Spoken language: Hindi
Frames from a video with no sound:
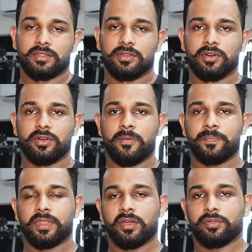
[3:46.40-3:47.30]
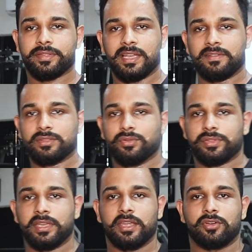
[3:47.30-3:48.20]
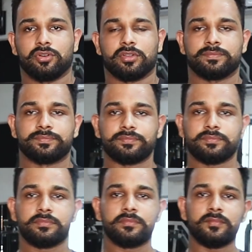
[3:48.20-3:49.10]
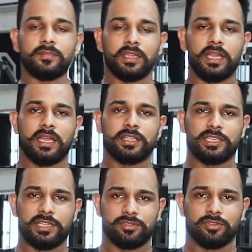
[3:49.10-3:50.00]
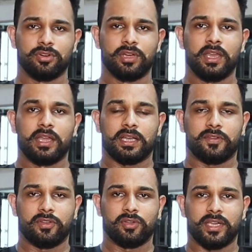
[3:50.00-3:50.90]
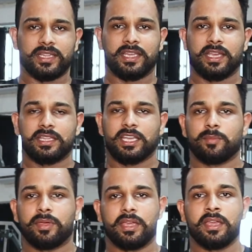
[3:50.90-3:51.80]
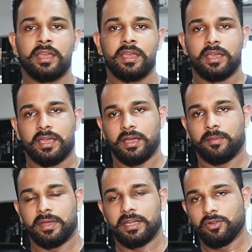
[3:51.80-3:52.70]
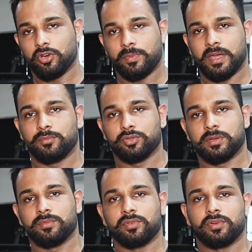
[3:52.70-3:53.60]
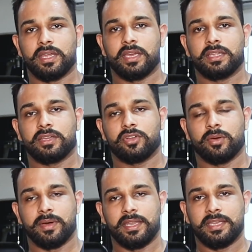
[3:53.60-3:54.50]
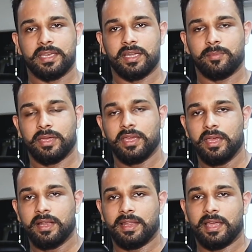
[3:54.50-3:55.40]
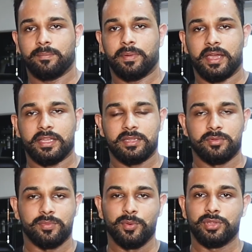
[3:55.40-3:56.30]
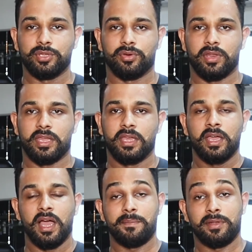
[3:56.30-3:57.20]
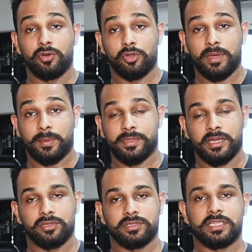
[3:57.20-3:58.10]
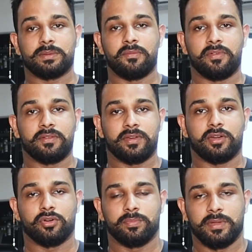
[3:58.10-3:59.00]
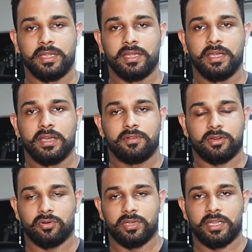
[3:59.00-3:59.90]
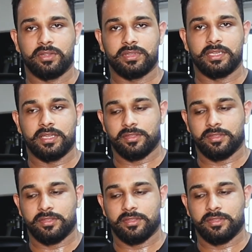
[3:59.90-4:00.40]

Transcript: तो उसके अलावा दूसरी एक और चीज़ जो काफ़ी लोग कहते हैं कि जी हमें हमारी लोअर बैक बहुत कमज़ोर है और हमारी क्या नाम है लैब बैक इतनी मजबूत नहीं हो रही हमें लोअर बैक में दर्द होता है जब हम वर्कआउट में वर्कआउट कर रहे होते हैं